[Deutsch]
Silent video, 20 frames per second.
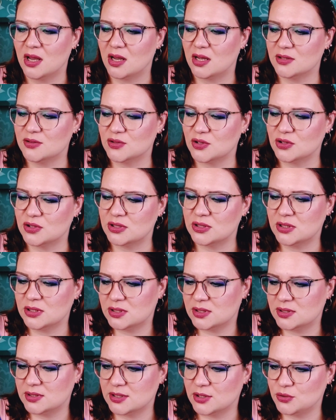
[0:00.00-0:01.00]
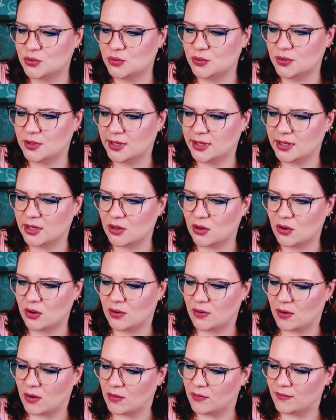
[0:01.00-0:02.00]
Ansonsten ist es natürlich auch,
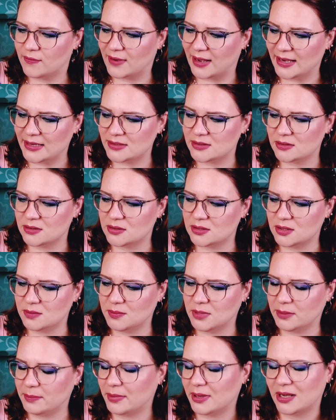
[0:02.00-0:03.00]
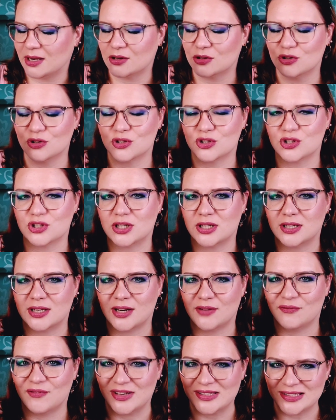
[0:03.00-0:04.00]
auch auf Reisen ziemlich praktisch, denn
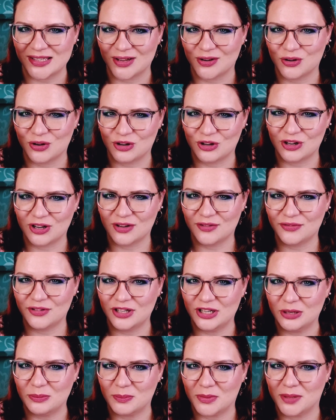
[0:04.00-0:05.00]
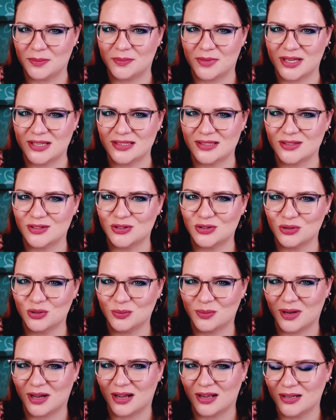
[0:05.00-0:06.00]
ein Wasserkocher findet man meistens
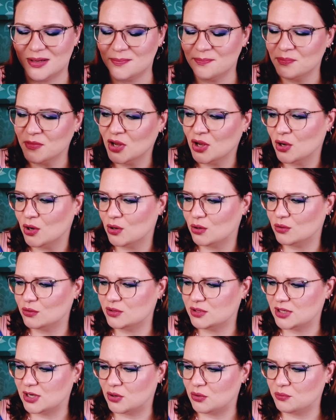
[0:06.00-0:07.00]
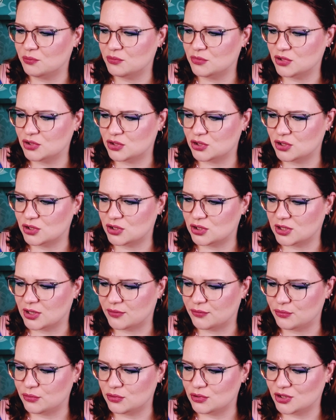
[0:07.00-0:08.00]
überall. Und darum ist es
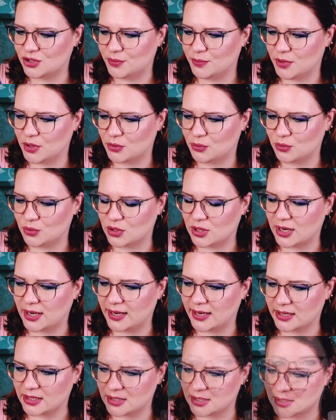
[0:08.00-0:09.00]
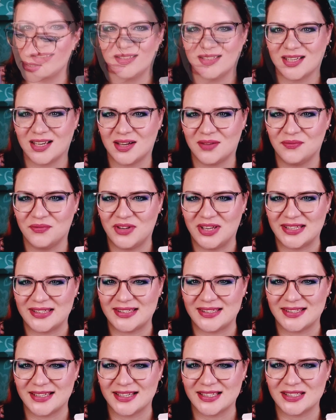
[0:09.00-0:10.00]
dafür ziemlich gut geeignet. Da haben wir
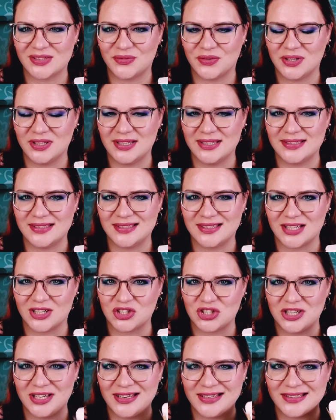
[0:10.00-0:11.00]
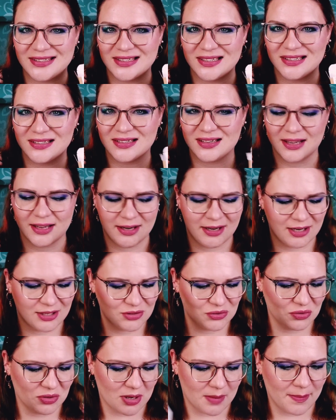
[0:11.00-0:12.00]
jetzt sechs von diesen Sachets in einer
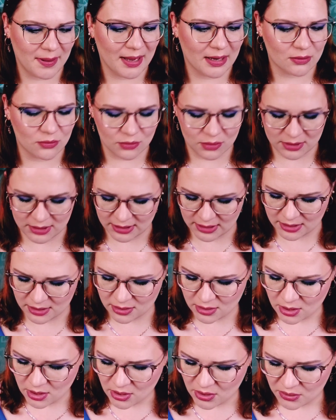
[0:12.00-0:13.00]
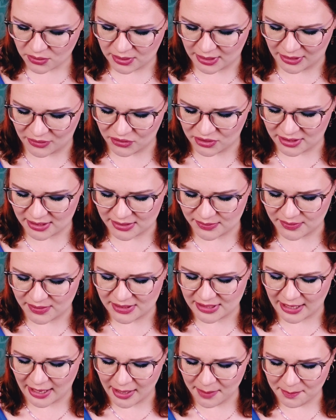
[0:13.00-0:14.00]
so einer Packung drin. Und dadurch, dass wir
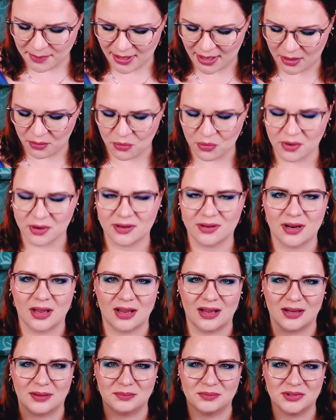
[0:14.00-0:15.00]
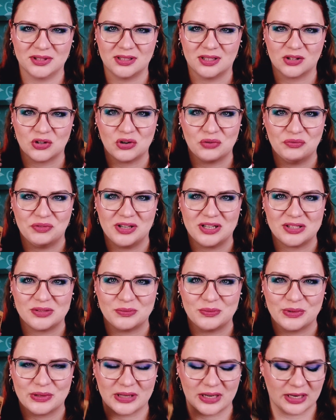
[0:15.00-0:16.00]
drei Packungen haben, ne, da können wir
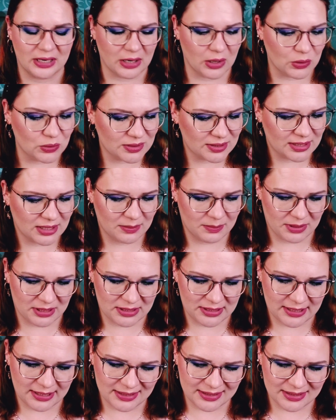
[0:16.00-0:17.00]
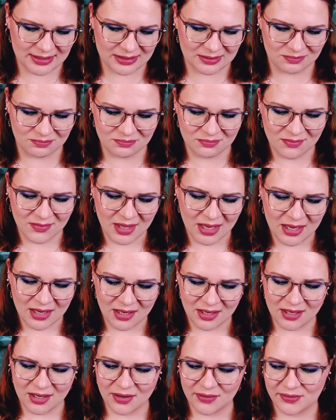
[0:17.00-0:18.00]
das wirklich ausgiebig testen.
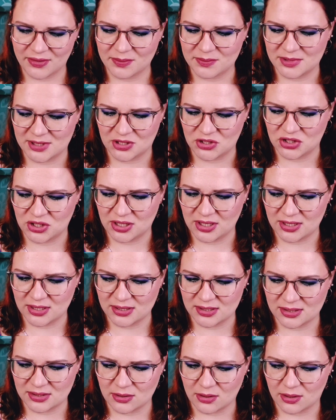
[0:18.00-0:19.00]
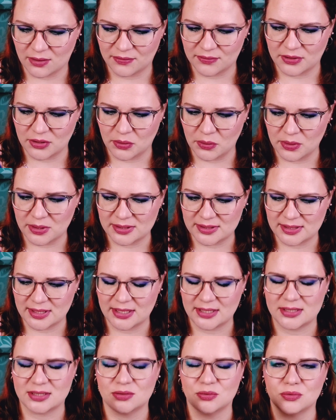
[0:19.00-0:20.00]
Hier auf dem Sachet ist auch auf der
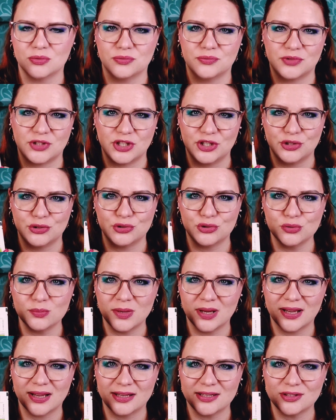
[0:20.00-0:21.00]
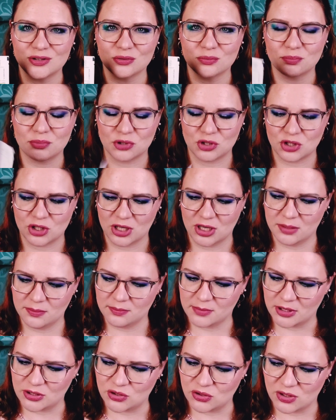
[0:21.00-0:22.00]
Rückseite die Zubereitung beschrieben.
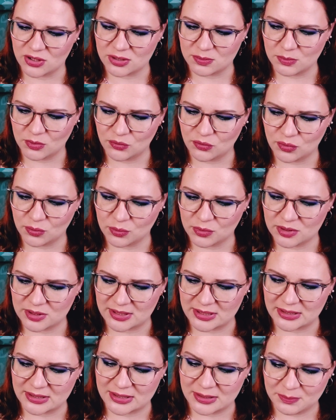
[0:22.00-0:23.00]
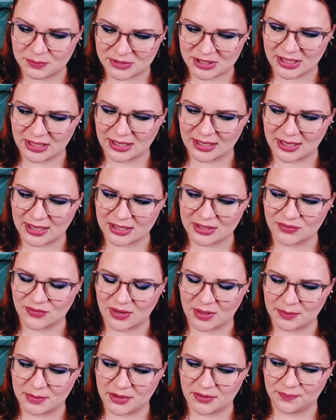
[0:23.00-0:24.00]
Man soll es mit 75 Grad
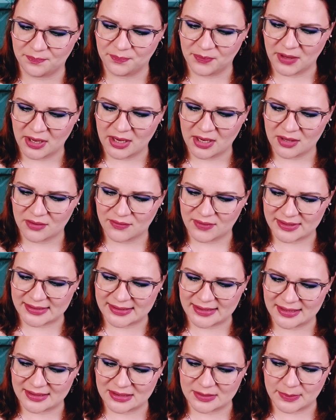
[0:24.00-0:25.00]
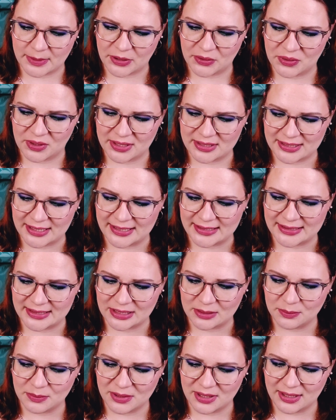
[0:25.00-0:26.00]
warmem Wasser,
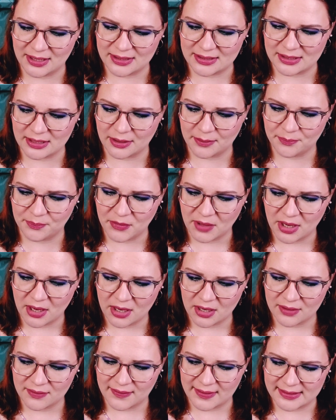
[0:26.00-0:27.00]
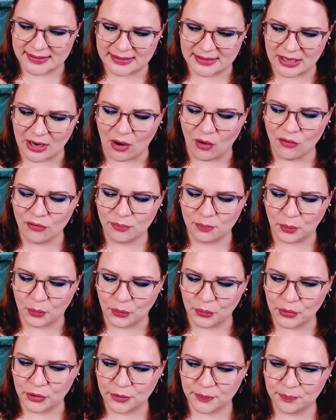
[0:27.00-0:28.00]
230 Milliliter quasi
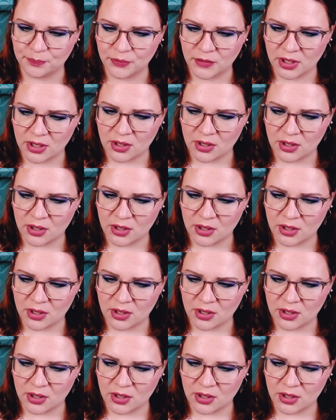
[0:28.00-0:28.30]
aufbrühen.